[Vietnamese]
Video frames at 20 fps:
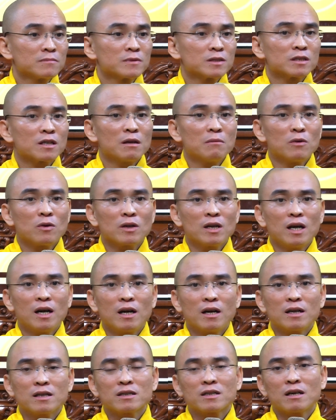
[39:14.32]
Có một
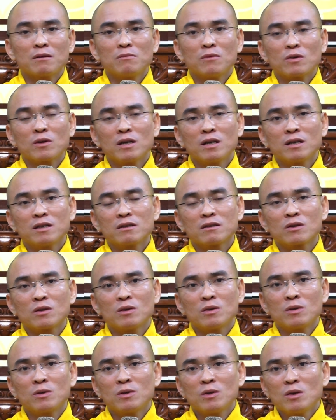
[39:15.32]
lần á, trong một lần
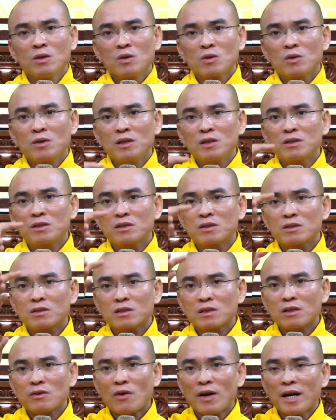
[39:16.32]
cô đi
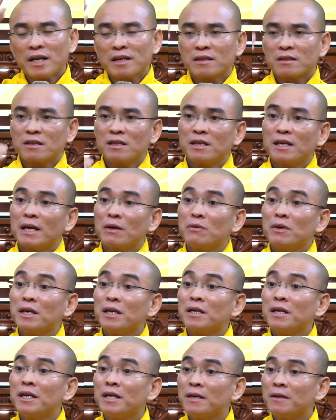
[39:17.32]
cái đoàn Tỳ Kheo Ni
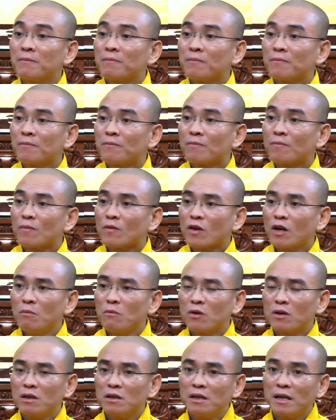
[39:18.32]
đi, có
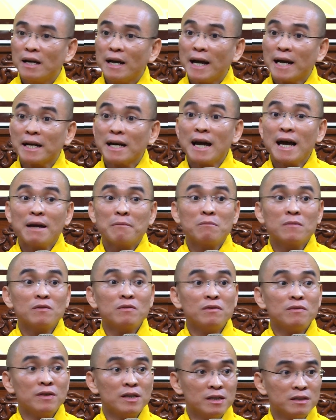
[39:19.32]
một người khạc đàm á
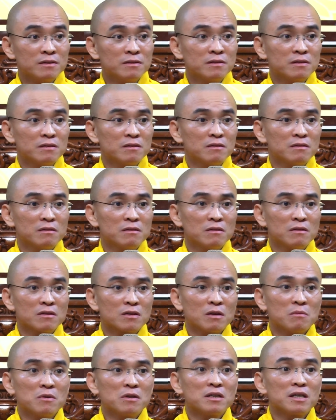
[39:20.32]
quý vị.
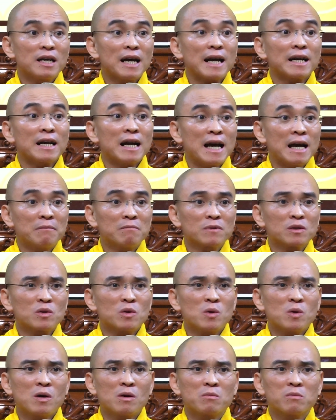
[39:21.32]
Có một người khạc đàm mà
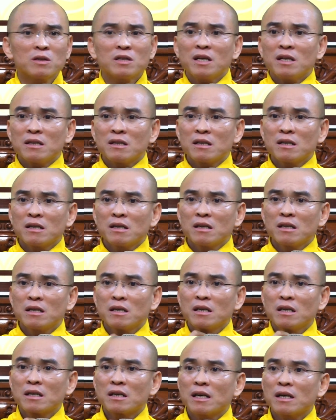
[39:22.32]
cô không có thích.
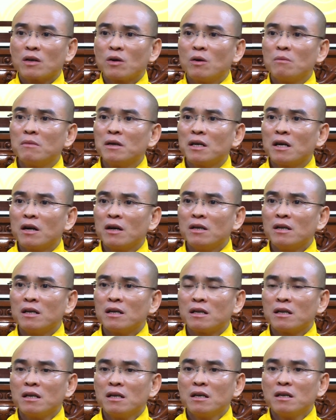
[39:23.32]
Cái cô mới nói
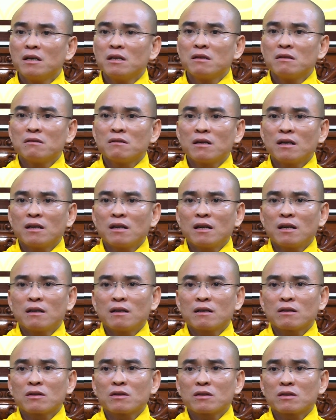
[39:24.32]

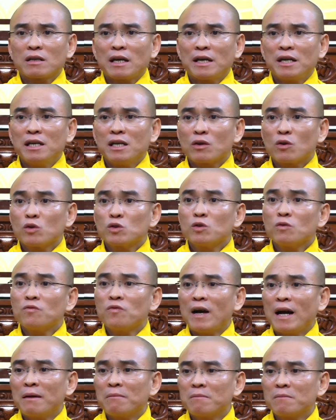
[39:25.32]
là ý là cô xúc
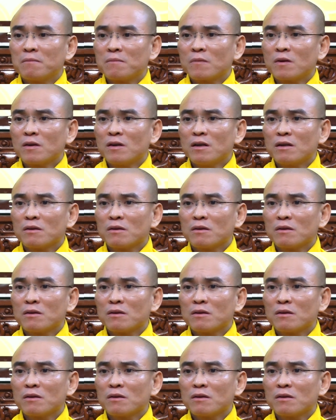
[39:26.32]
phạm, cô nói là